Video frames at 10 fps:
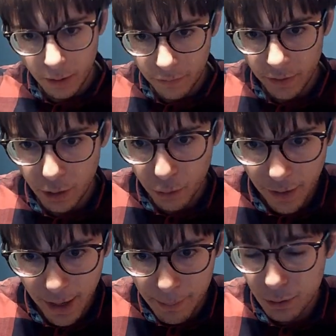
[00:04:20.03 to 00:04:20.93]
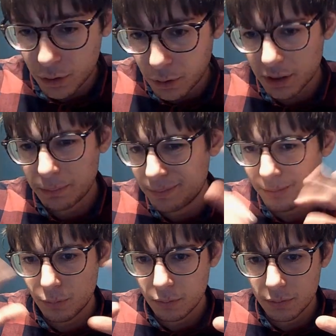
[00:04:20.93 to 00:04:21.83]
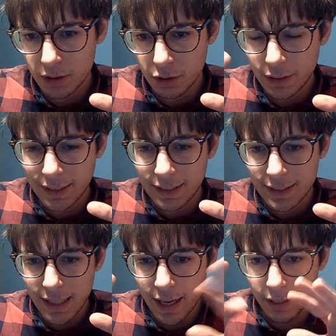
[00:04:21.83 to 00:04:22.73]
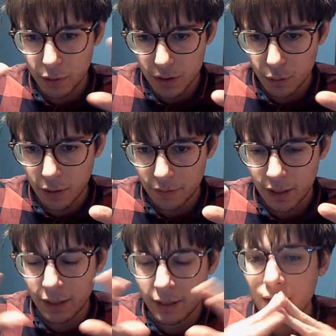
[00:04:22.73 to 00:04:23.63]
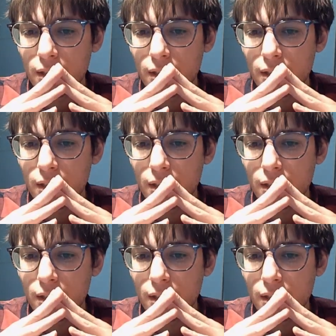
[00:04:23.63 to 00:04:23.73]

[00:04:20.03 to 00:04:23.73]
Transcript: Finito Feynman, quindi questi, se dovete iniziare, questi qua vi direi.